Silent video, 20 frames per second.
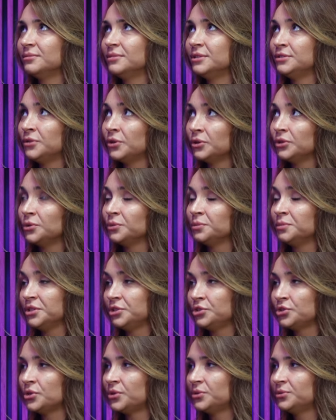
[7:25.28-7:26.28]
dzwonią,
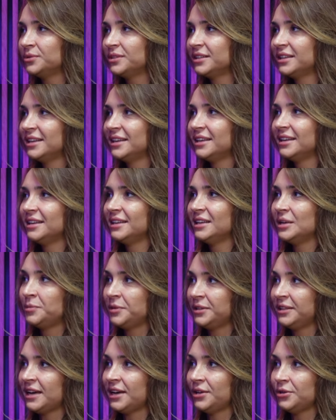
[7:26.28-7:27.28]
piszą i
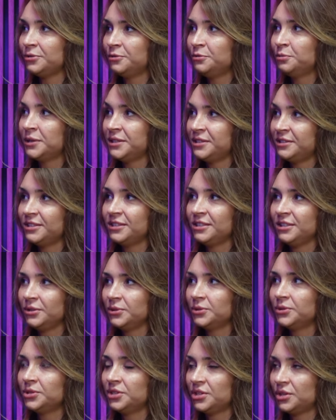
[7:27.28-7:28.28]
pytają w
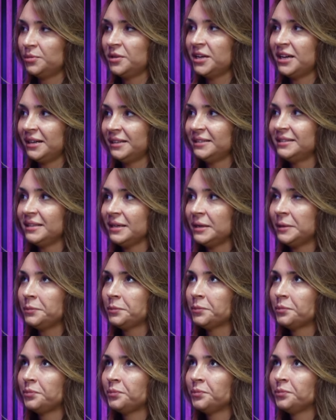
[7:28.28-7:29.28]
październiku, czy robię akcję.
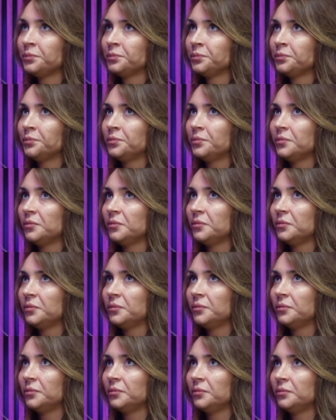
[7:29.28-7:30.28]

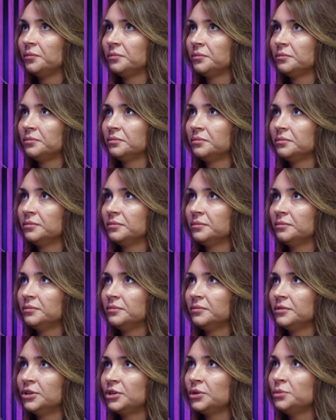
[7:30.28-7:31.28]
Mm,
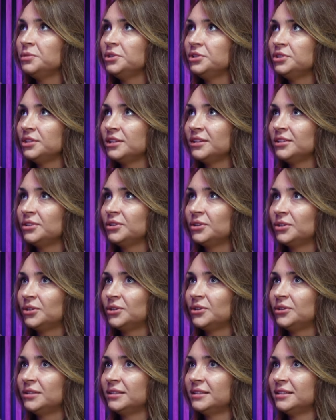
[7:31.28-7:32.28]
robi się
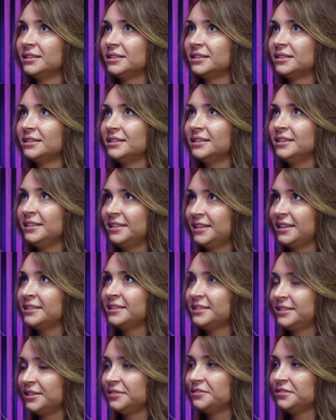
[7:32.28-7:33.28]
to
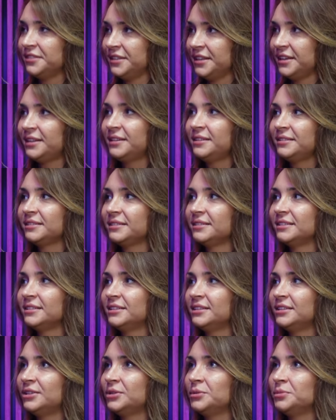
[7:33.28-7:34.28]
intensywnie,
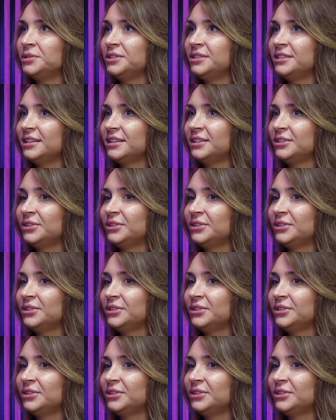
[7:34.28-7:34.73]
robi się